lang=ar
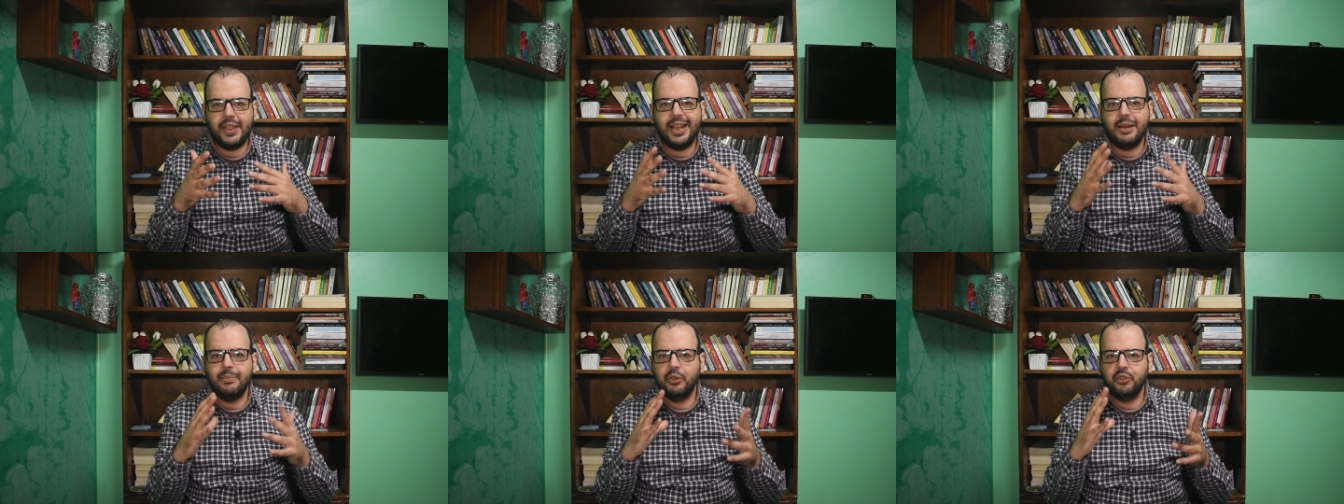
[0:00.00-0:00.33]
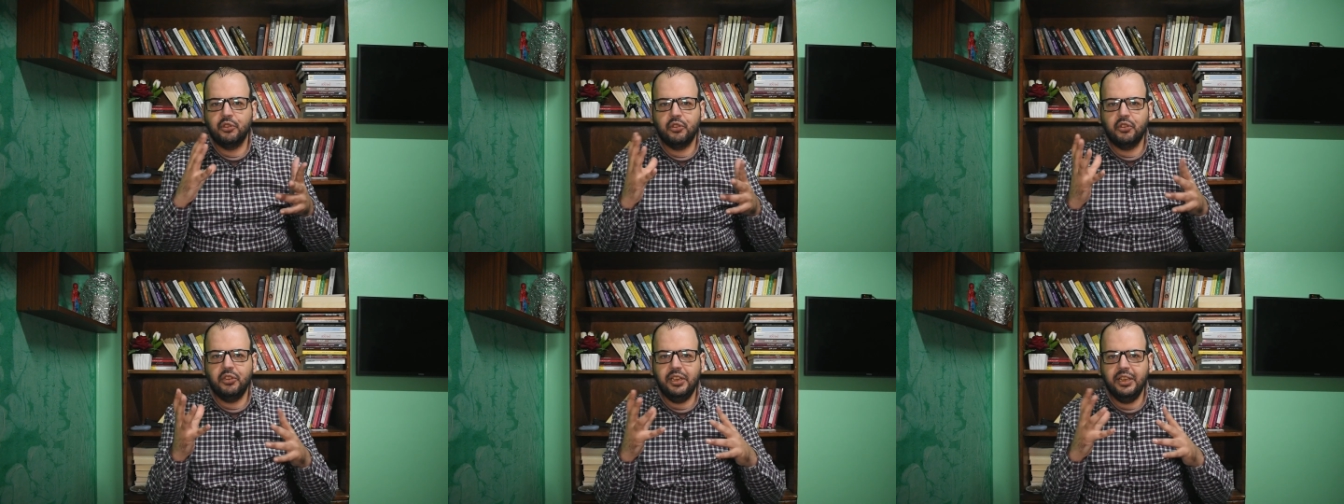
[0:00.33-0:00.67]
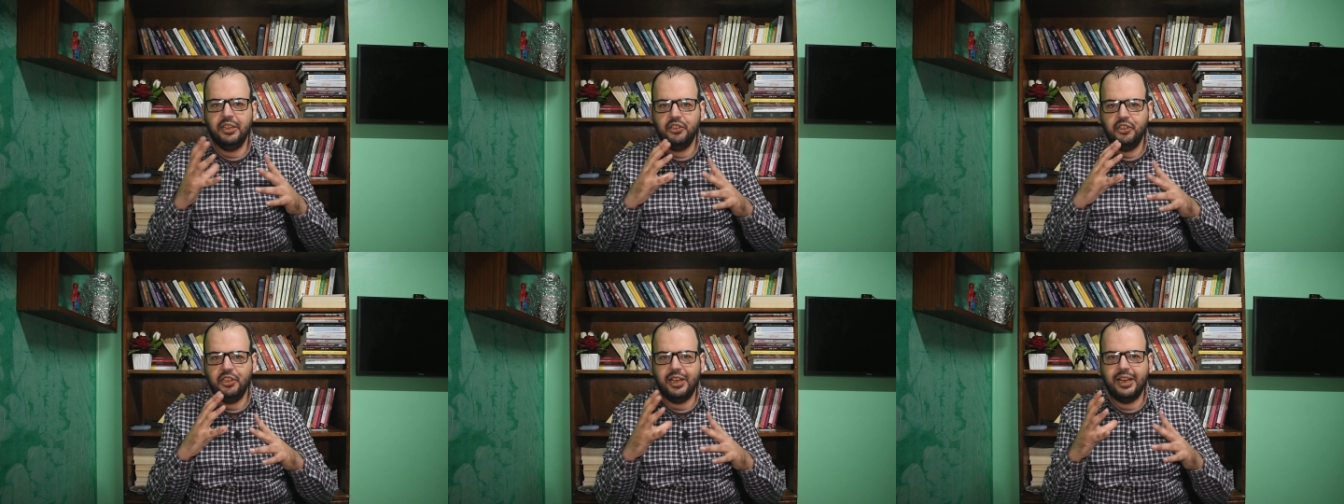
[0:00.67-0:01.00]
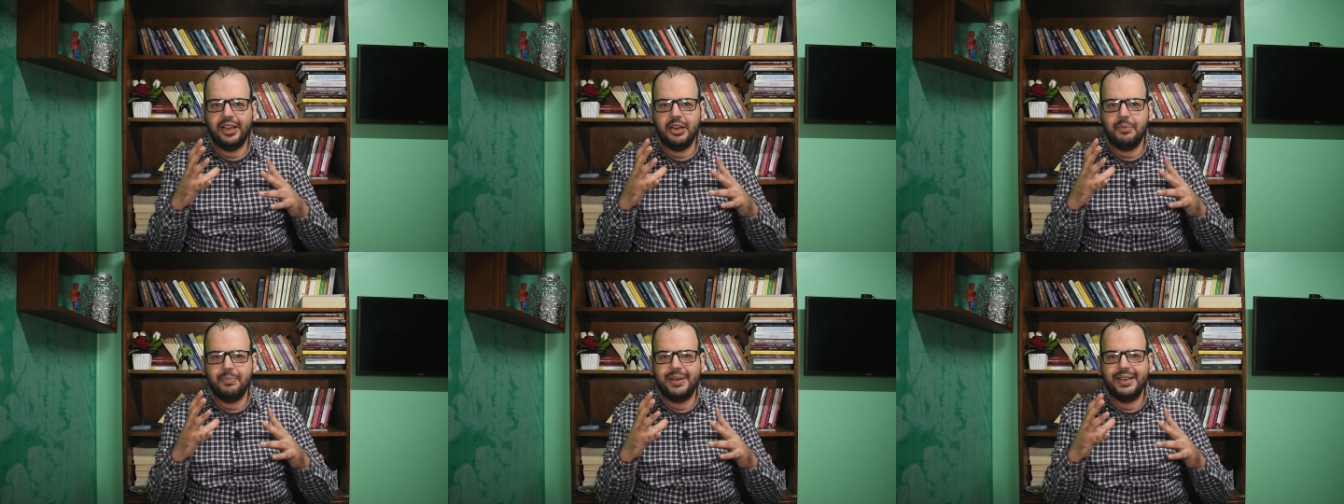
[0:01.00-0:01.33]
يعني منطقيا شيء
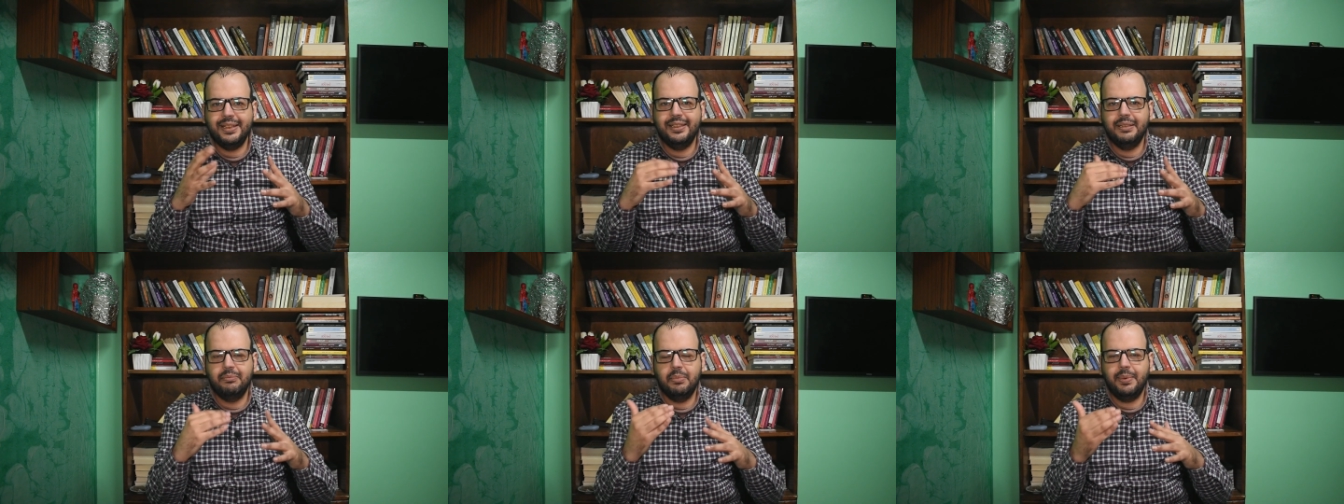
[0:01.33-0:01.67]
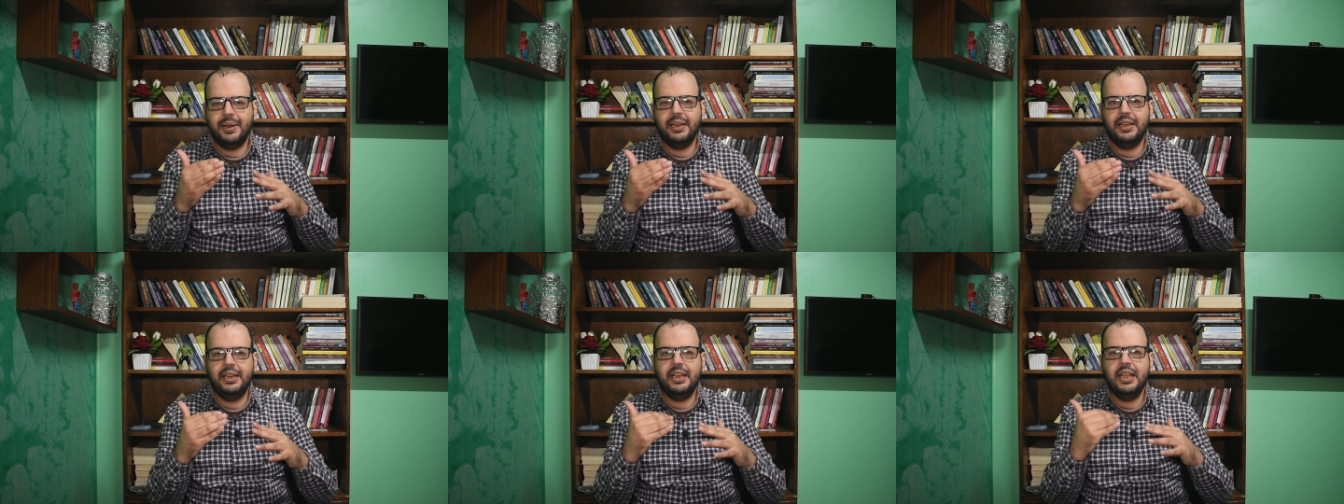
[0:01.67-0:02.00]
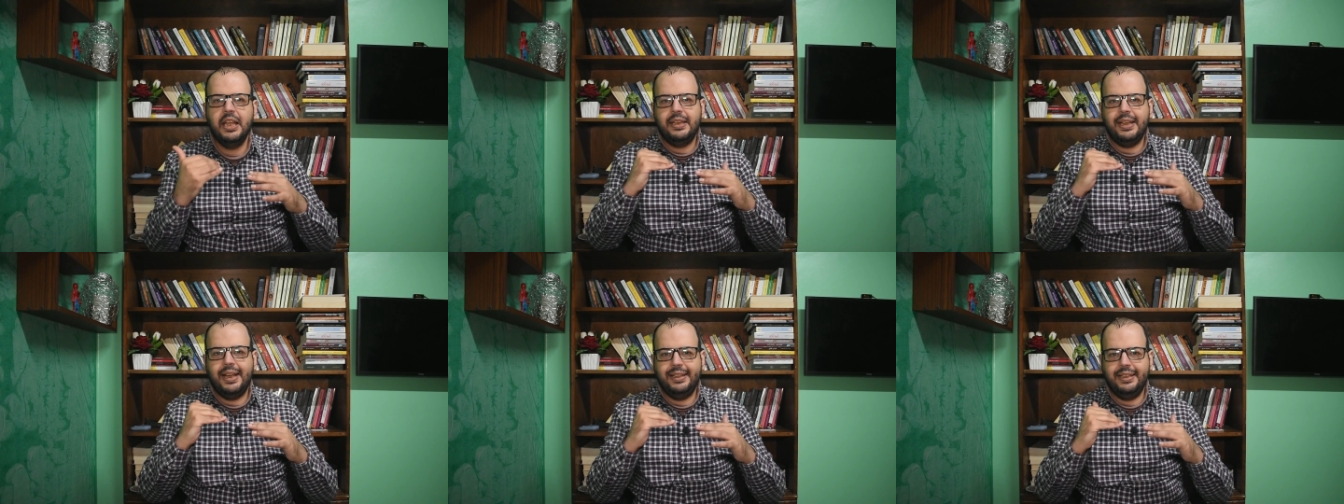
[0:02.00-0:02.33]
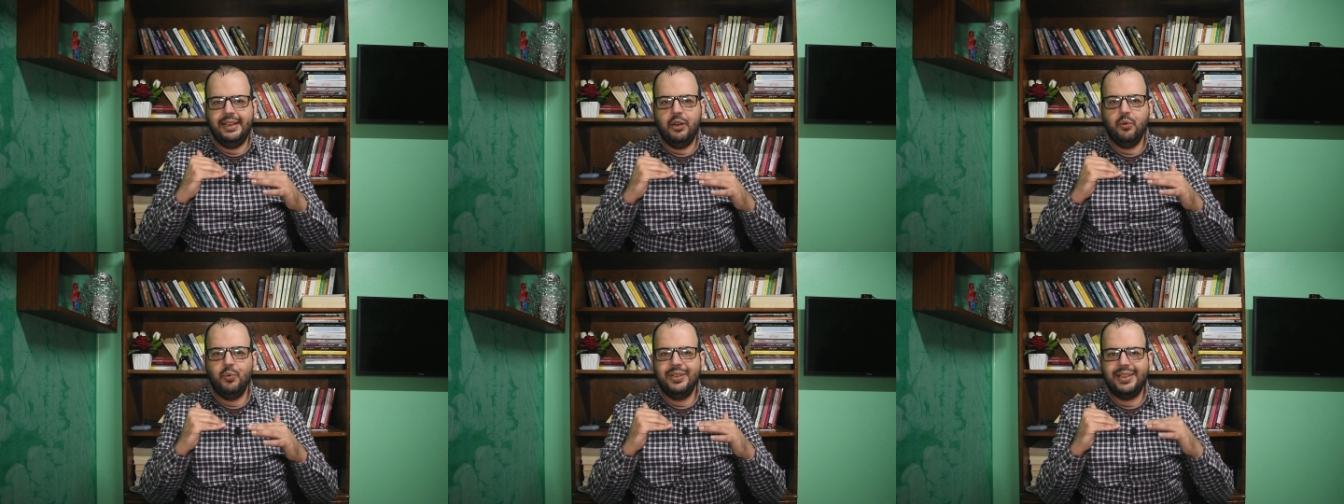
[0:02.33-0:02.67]
غريب جدا بمعنى ايه يعني
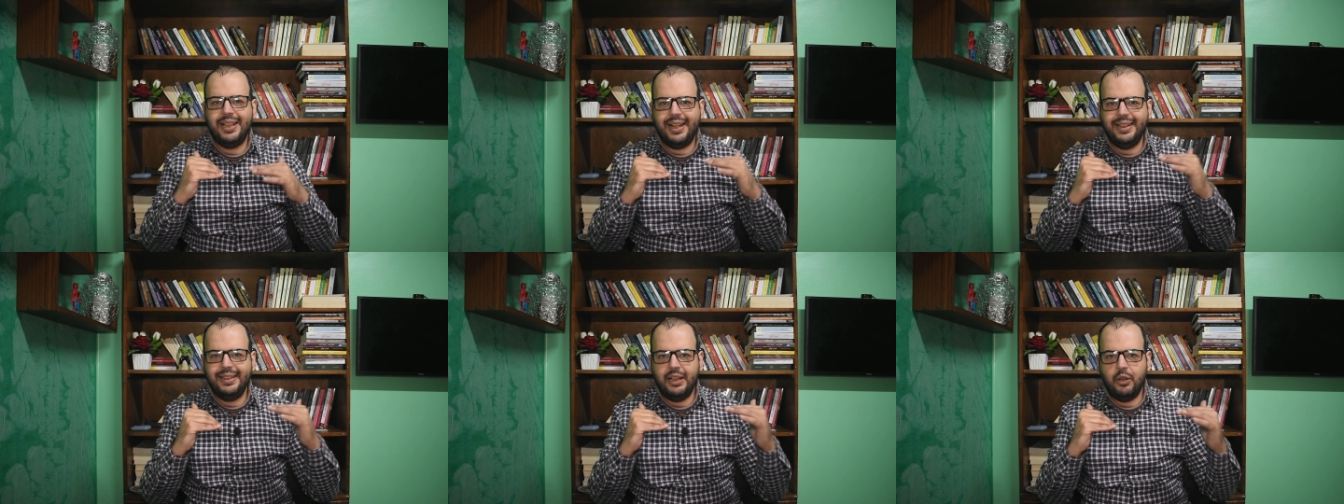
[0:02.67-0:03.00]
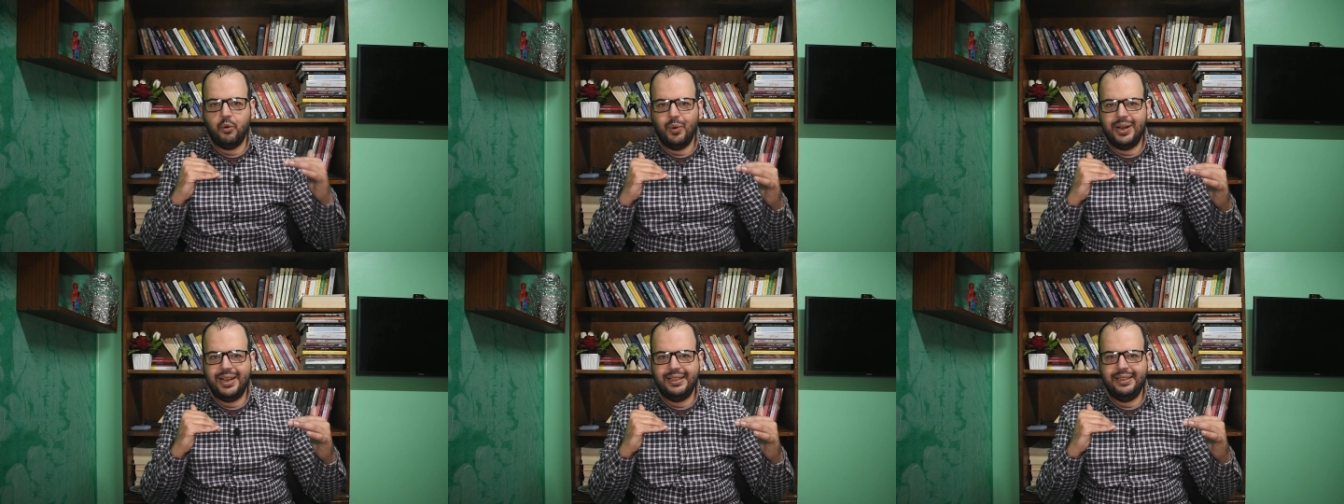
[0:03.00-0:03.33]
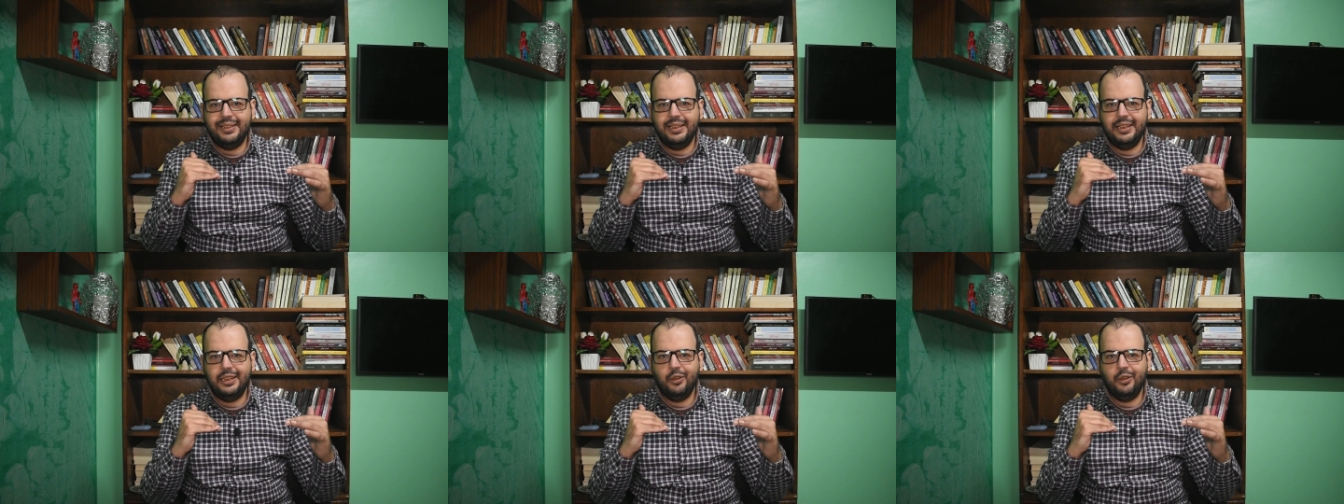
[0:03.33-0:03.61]
لو انت عندك ولد